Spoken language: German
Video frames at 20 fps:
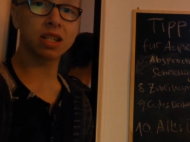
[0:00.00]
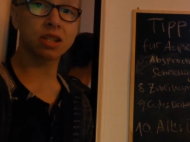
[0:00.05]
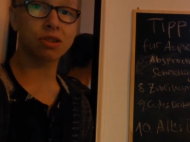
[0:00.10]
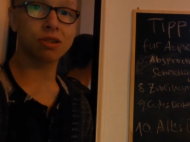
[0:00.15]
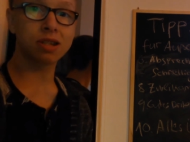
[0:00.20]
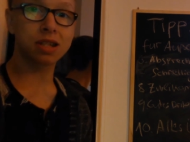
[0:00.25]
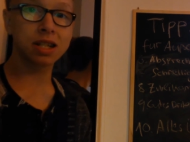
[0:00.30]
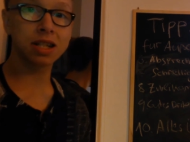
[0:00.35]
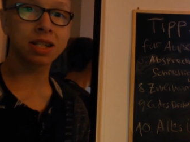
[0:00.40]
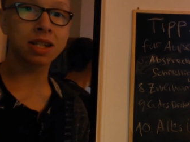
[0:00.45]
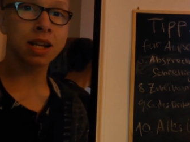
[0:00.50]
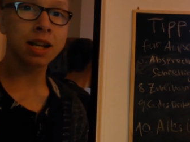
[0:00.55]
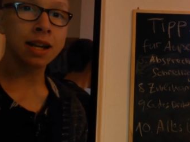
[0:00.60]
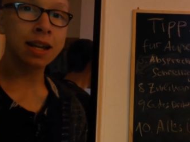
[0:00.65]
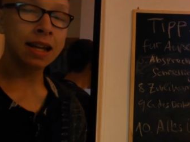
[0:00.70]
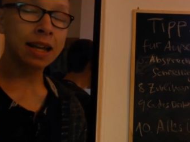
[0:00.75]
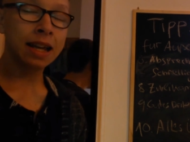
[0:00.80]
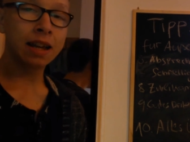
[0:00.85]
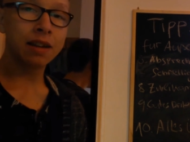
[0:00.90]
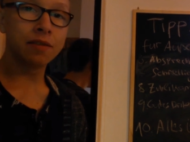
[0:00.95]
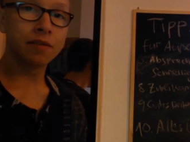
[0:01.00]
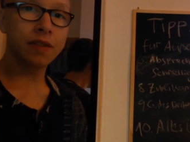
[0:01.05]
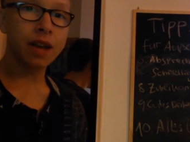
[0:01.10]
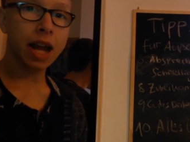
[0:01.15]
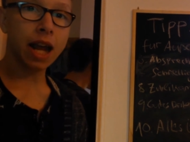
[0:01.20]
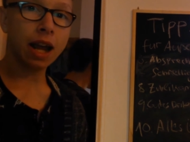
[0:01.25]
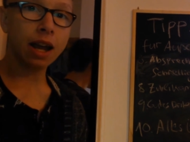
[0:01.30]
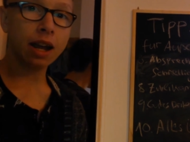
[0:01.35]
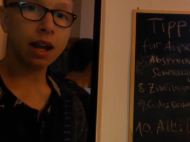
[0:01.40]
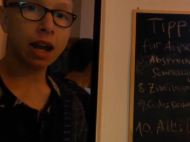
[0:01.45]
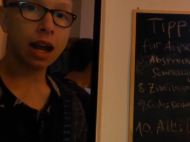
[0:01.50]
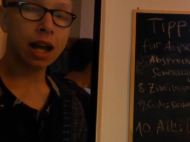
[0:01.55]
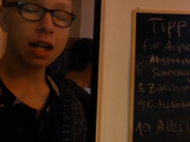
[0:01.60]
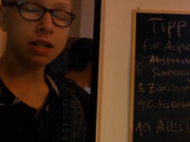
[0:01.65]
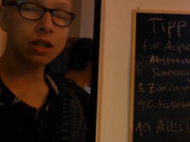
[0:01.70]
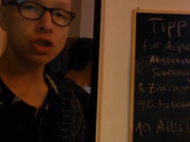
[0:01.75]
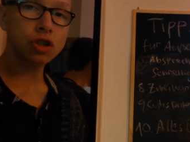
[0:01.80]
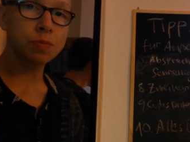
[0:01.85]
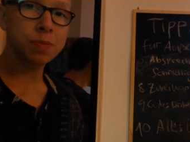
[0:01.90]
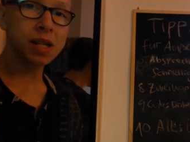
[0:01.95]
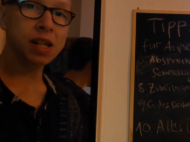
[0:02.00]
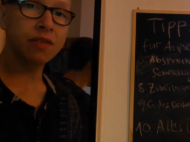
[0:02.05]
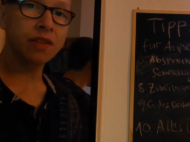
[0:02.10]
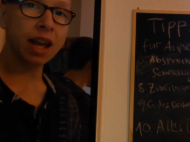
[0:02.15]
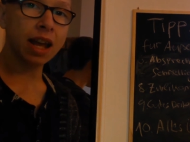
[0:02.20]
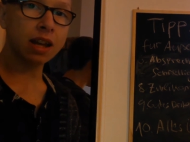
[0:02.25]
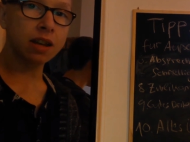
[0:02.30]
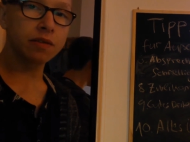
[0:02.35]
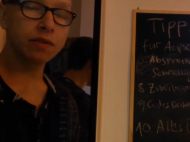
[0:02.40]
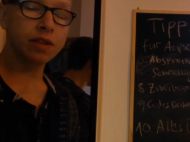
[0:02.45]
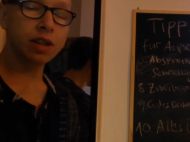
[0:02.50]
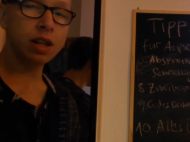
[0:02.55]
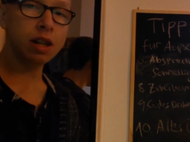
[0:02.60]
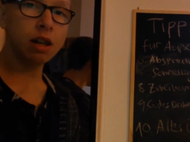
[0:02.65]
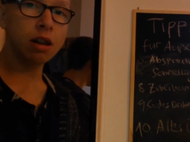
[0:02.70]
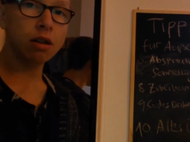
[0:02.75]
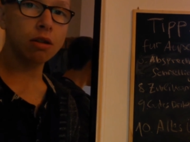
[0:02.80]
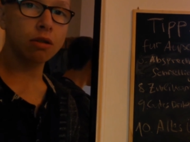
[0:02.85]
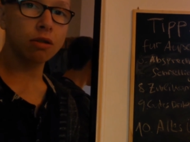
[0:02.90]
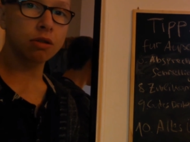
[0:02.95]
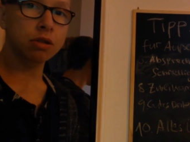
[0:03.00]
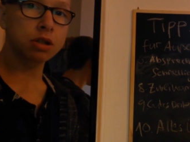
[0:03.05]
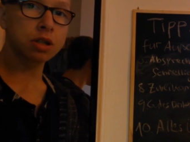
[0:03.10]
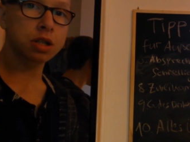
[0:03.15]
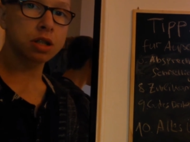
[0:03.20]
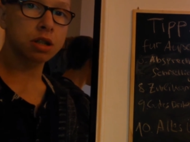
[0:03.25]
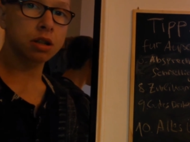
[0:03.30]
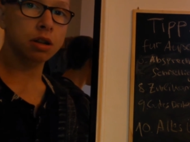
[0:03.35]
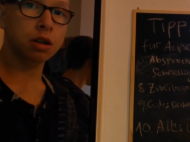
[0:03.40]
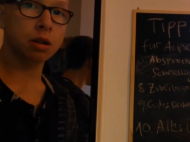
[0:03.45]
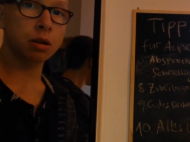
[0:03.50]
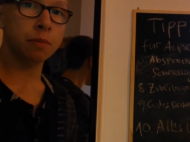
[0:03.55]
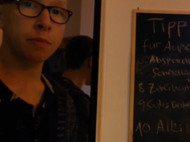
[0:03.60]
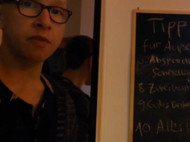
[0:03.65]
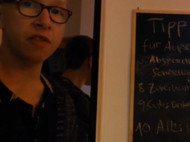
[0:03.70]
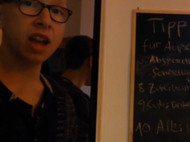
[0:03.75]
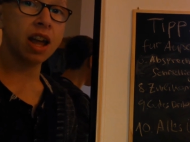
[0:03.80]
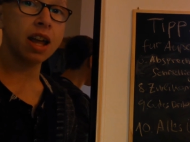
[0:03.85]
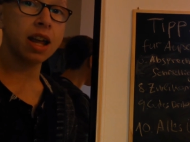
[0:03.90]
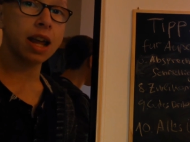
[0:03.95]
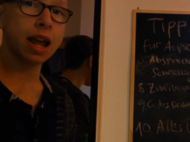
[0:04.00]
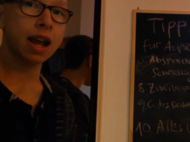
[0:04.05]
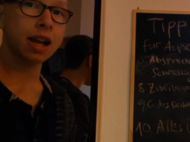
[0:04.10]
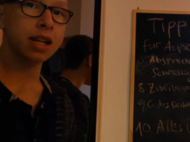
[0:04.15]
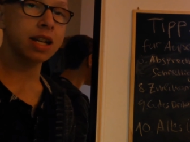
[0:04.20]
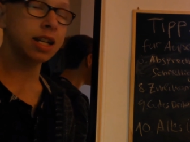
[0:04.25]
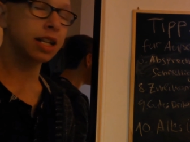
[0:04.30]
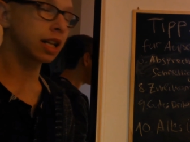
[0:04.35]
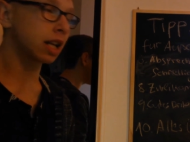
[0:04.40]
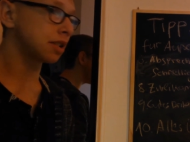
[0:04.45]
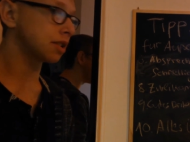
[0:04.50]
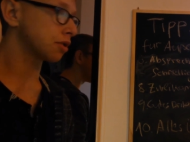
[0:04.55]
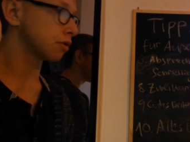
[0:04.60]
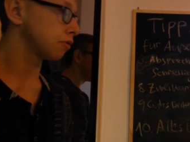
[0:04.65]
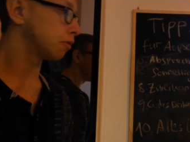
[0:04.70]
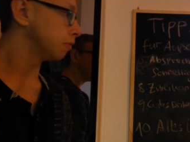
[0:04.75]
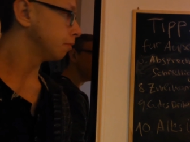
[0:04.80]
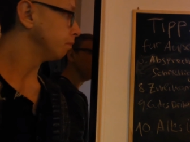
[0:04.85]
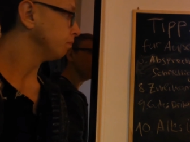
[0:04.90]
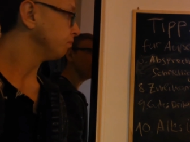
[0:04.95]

solltet wer angespielt werden will und ähm, wer eher nicht. Also